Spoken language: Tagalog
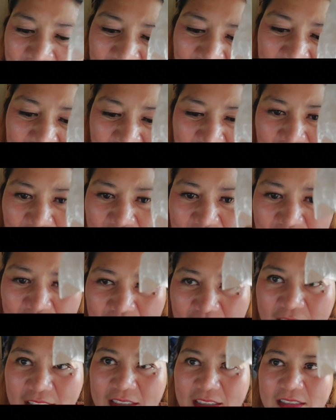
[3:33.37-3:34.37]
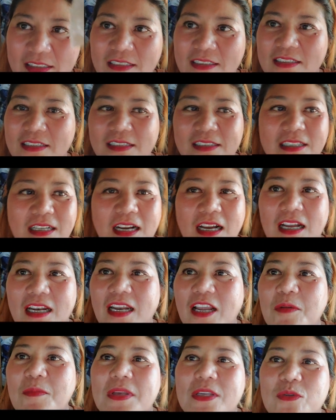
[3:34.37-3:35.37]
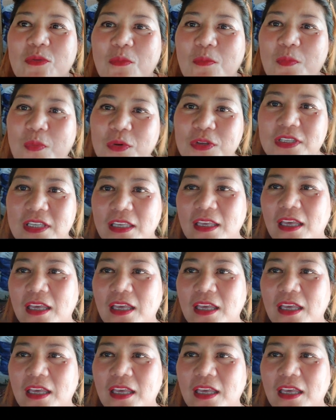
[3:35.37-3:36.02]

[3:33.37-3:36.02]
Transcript: Ah. Alay, may sumpong si